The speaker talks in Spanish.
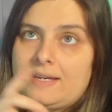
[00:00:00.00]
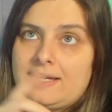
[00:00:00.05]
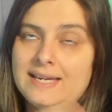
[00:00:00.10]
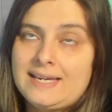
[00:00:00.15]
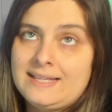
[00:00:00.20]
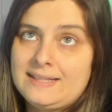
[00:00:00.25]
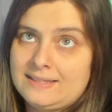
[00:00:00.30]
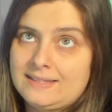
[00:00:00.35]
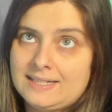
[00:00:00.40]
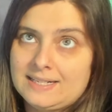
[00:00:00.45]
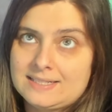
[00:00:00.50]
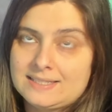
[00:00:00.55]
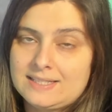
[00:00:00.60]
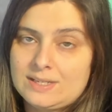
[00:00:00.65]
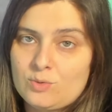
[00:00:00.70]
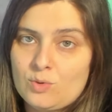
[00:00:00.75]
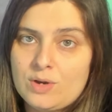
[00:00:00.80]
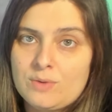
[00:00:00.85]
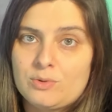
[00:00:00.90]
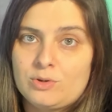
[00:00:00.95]
entras
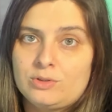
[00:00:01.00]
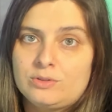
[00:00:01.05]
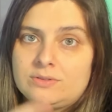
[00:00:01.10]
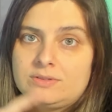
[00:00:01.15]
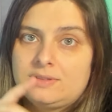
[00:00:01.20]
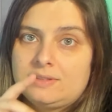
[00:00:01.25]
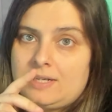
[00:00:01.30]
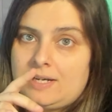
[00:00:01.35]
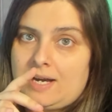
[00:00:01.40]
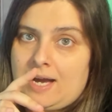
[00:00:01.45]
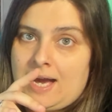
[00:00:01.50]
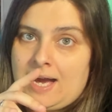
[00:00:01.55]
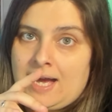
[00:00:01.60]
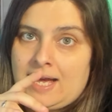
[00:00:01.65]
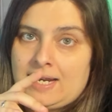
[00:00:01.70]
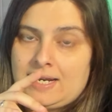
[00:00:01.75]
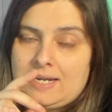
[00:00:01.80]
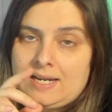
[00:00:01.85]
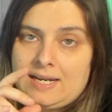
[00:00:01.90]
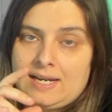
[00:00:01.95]
de nuevo
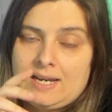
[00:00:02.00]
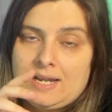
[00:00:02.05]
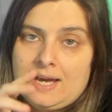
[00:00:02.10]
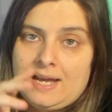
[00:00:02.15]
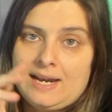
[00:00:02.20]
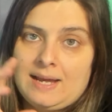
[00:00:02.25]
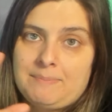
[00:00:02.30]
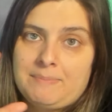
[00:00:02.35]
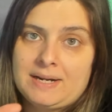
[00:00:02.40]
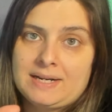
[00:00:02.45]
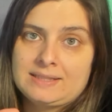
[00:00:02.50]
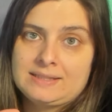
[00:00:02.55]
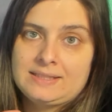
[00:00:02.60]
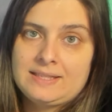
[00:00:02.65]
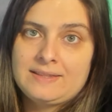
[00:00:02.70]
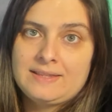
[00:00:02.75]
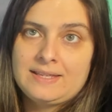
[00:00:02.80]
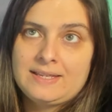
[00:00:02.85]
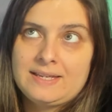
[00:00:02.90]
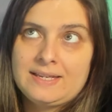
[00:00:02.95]
a la
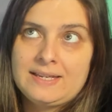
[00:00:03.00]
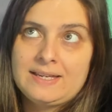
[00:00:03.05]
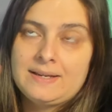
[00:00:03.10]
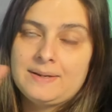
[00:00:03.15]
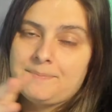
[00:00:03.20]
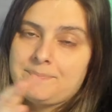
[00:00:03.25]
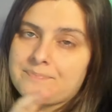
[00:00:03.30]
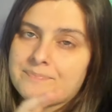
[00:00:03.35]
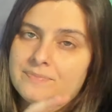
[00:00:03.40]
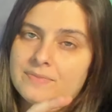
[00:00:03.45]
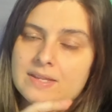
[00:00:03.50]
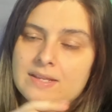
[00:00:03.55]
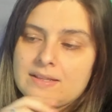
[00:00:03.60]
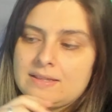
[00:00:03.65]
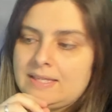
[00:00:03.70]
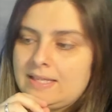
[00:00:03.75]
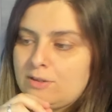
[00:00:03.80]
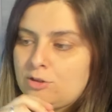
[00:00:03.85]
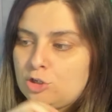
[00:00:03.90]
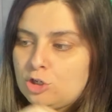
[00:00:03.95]
parte de,
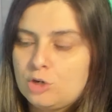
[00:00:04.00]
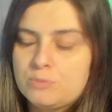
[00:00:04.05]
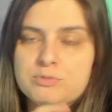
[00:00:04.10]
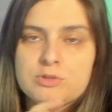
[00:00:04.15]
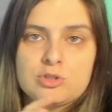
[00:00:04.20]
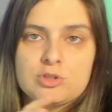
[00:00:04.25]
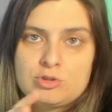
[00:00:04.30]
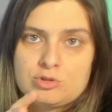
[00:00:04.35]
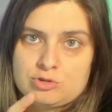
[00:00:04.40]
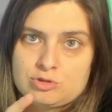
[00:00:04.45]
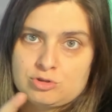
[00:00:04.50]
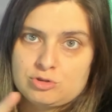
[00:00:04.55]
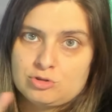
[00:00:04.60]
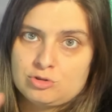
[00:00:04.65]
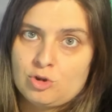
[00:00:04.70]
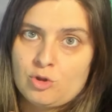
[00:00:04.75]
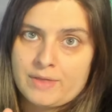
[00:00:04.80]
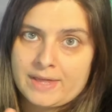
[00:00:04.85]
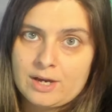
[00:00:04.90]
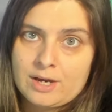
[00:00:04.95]
drops, os
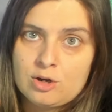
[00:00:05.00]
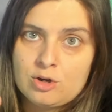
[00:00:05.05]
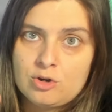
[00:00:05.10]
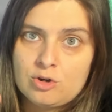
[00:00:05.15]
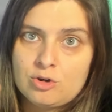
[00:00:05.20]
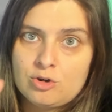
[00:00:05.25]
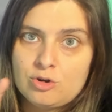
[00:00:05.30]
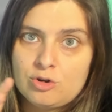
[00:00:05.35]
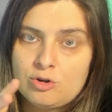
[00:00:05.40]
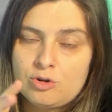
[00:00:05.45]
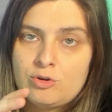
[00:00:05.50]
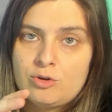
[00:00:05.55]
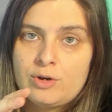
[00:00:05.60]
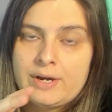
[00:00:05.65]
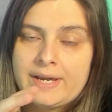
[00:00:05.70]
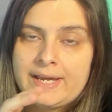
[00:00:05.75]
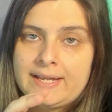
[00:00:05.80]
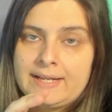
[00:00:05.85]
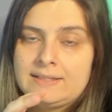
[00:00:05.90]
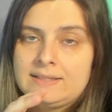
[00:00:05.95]
lo dejo
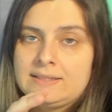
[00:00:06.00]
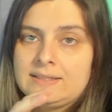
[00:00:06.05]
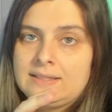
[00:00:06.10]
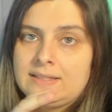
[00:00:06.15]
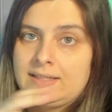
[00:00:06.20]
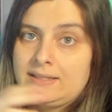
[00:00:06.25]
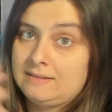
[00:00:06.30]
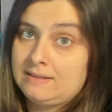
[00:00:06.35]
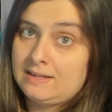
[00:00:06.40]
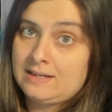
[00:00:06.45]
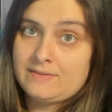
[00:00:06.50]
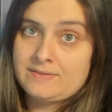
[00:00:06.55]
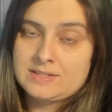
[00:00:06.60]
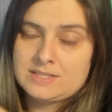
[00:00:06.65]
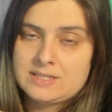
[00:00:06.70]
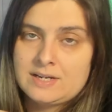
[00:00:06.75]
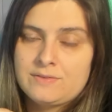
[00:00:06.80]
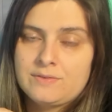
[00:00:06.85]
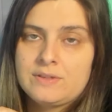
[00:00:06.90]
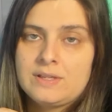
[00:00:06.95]
en, la
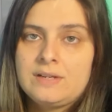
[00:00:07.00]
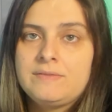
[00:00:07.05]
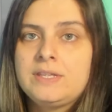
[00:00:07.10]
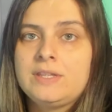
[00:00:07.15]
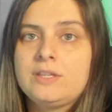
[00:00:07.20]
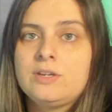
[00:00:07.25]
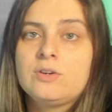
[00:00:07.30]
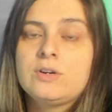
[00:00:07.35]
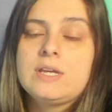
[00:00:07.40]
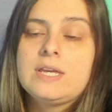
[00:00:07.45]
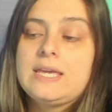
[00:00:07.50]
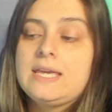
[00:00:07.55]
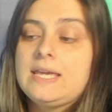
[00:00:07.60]
descripción del vídeo,